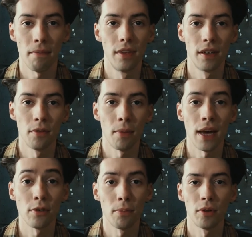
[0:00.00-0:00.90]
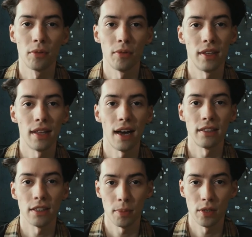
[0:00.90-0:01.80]
tá dando mais
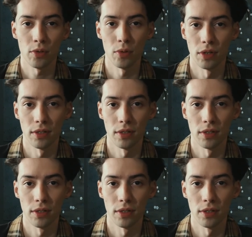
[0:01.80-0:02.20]
oportunidade às pessoas.